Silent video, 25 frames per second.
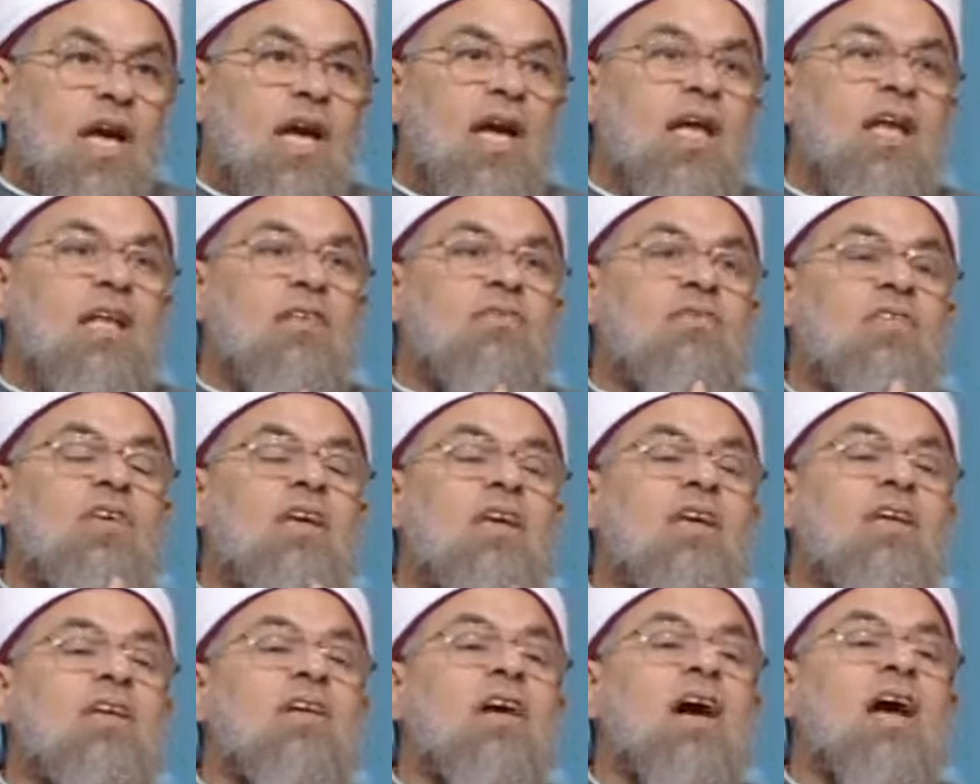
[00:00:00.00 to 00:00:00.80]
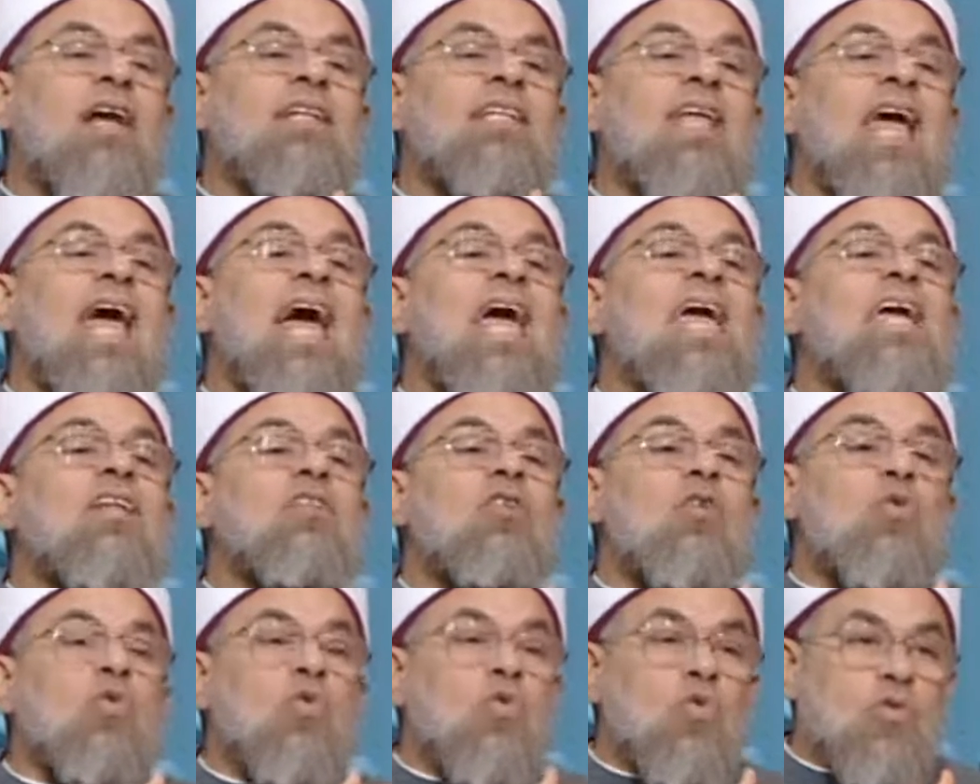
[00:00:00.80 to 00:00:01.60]
دخلت في قراءة
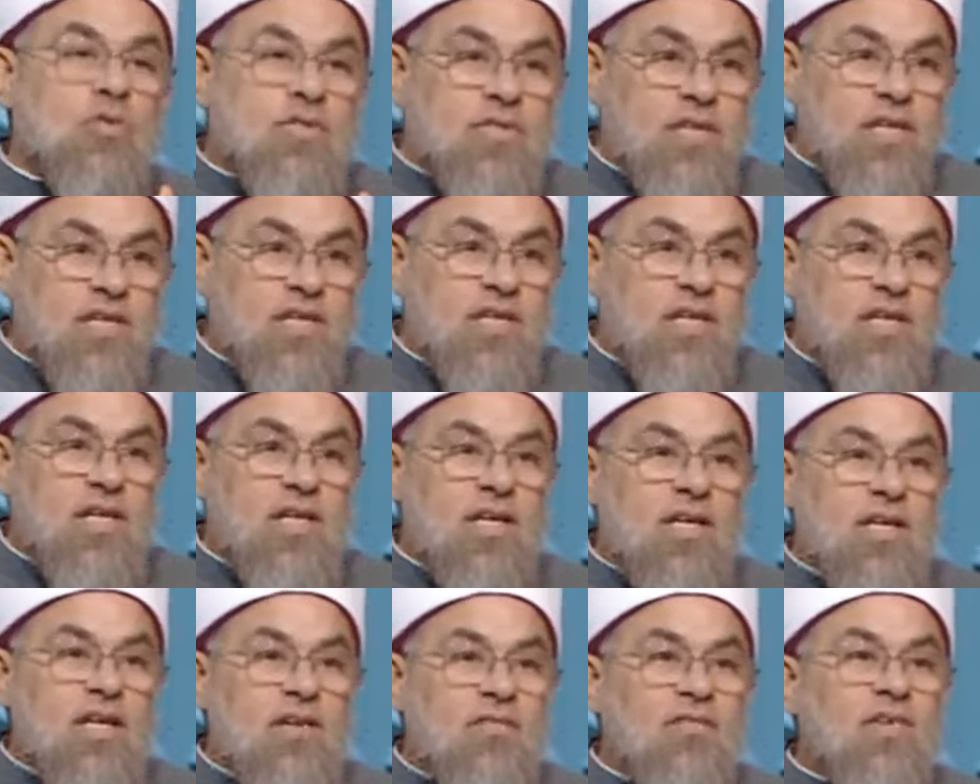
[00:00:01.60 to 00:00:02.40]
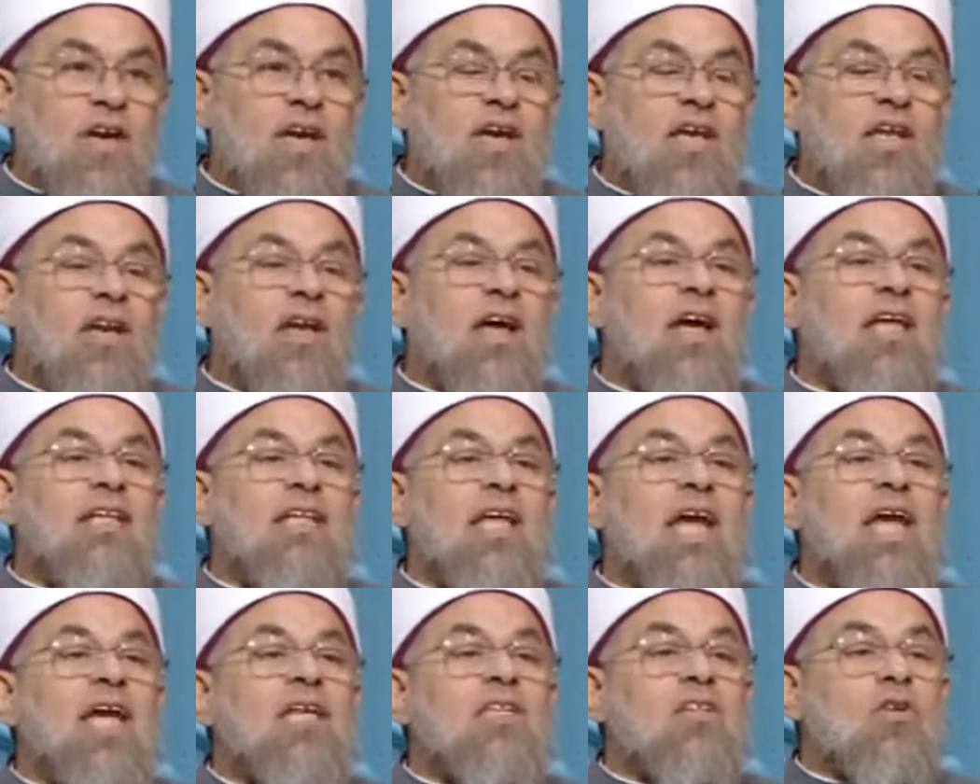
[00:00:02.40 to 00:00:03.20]
آية الكرسي آه. فقراءة
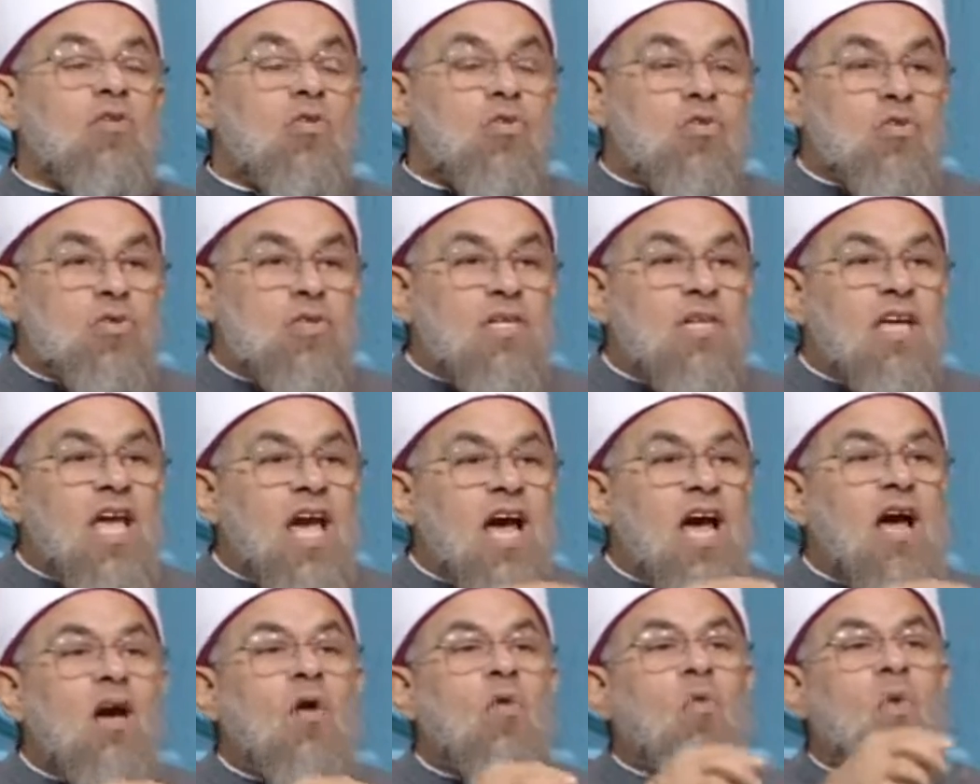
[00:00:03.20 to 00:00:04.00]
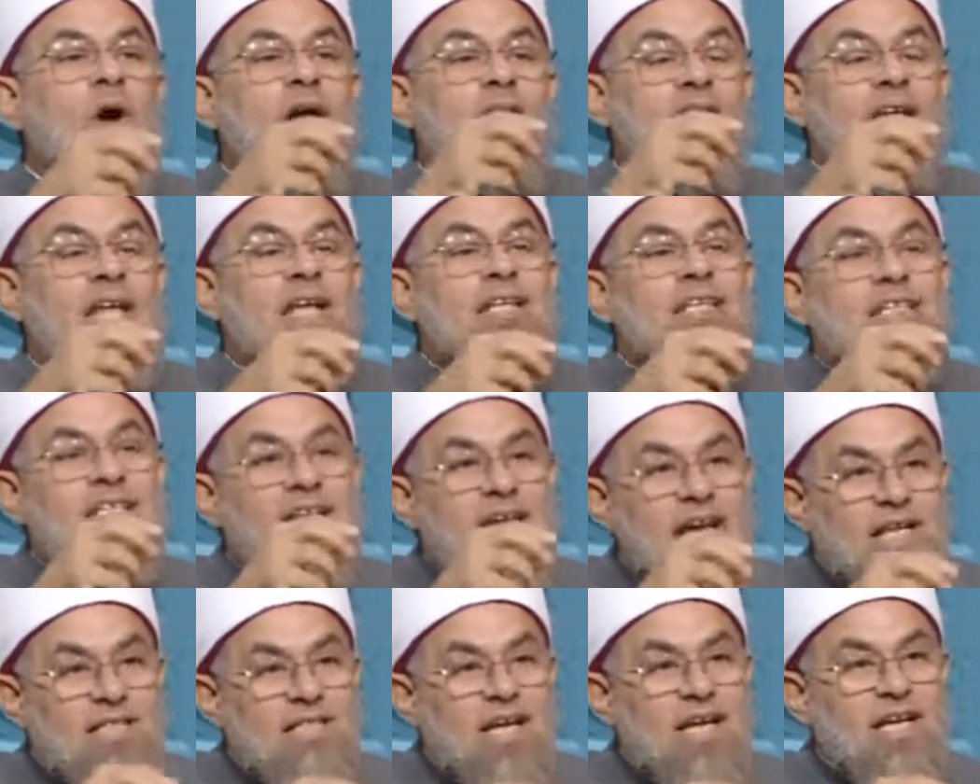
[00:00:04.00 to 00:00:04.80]
آية الكرسي أقوى علاج
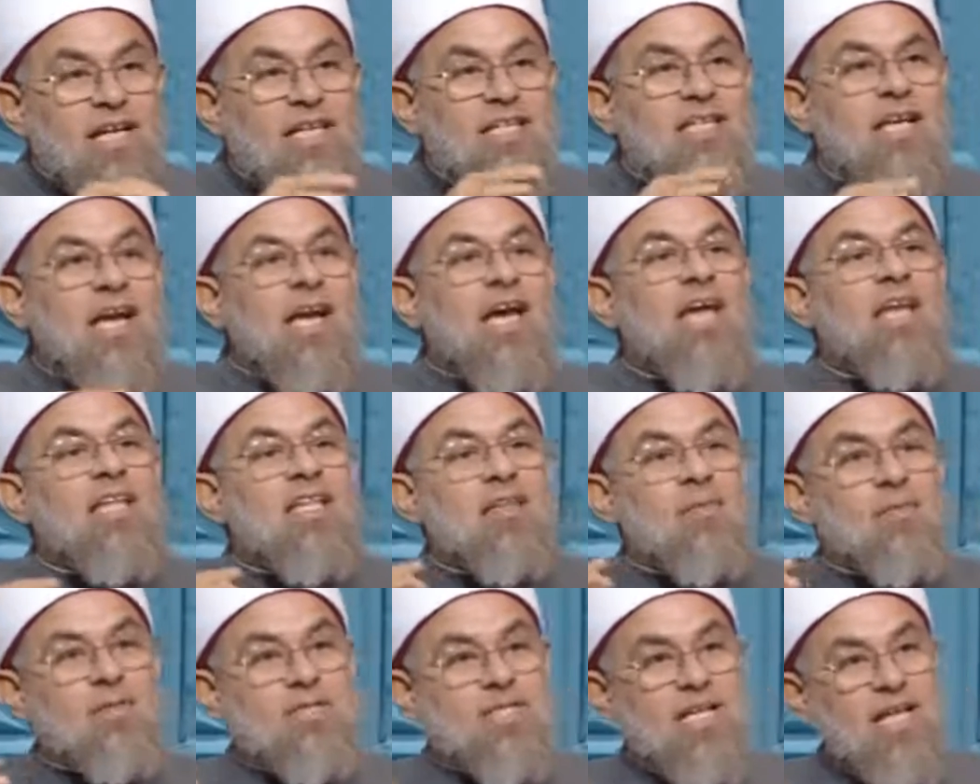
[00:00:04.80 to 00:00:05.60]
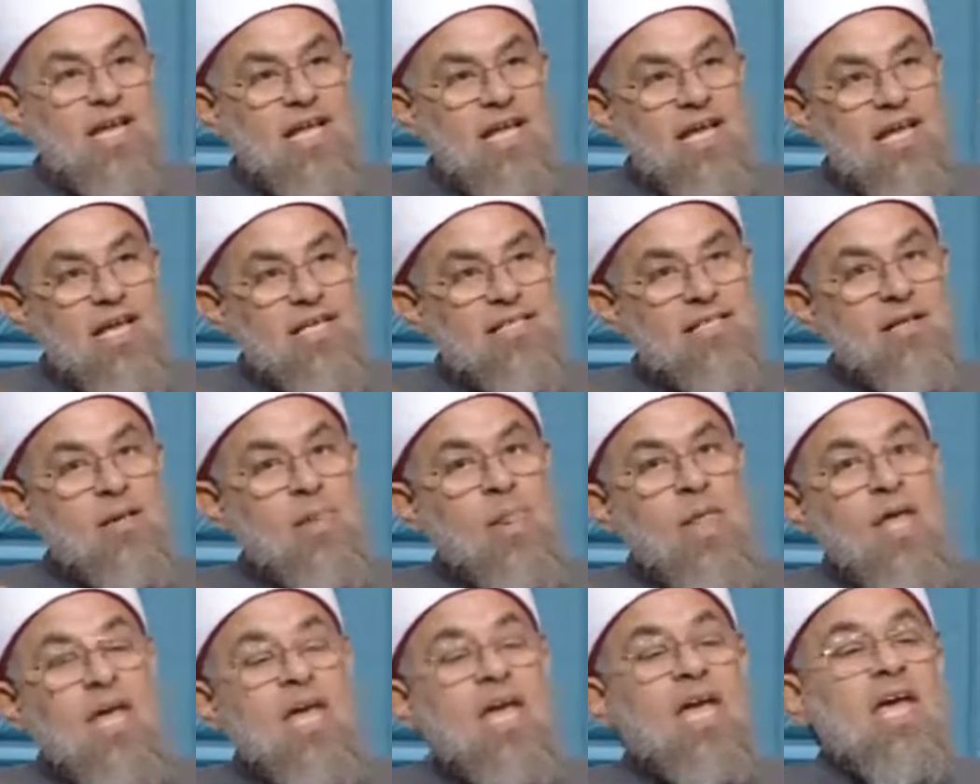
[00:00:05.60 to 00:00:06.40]
ناجح إذا كانت المسألة هكذا
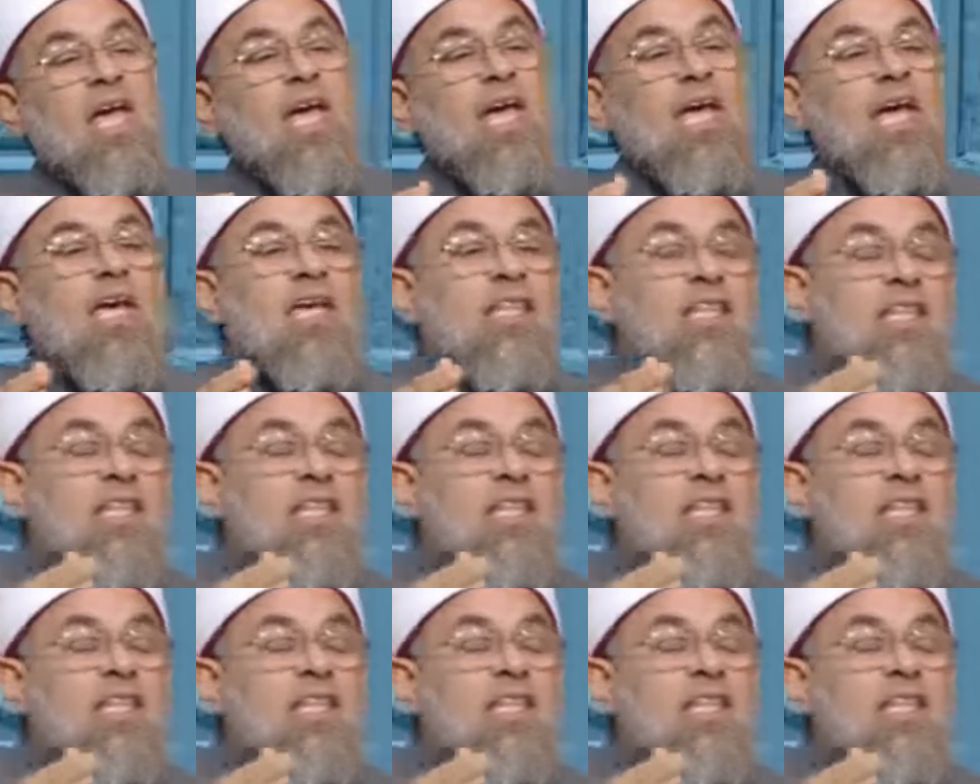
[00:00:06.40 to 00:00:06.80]
تمام.